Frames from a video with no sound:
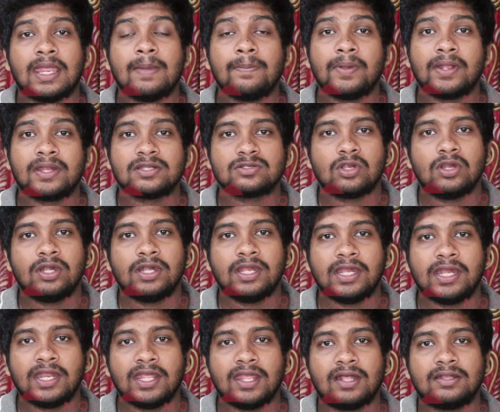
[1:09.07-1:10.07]
என் பேரை சொல்லிட்டு
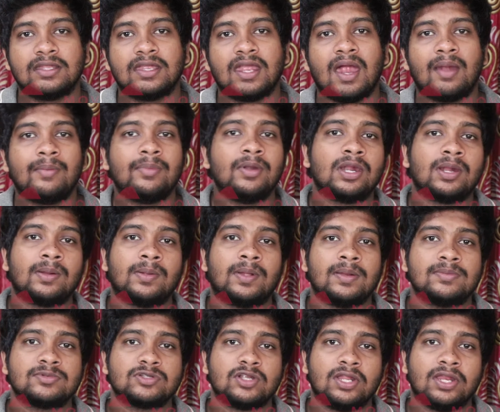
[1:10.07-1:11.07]
இணையாதீங்க அப்படின்ற
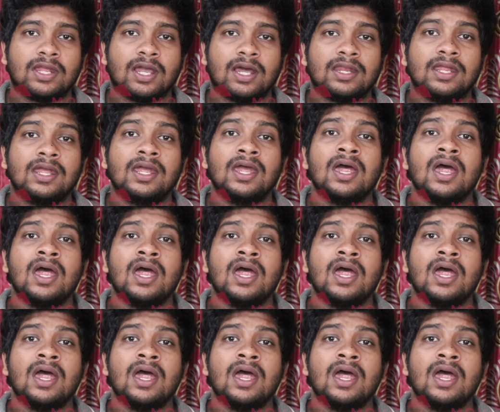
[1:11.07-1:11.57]
மாதிரியும் சொல்லியிருக்காரு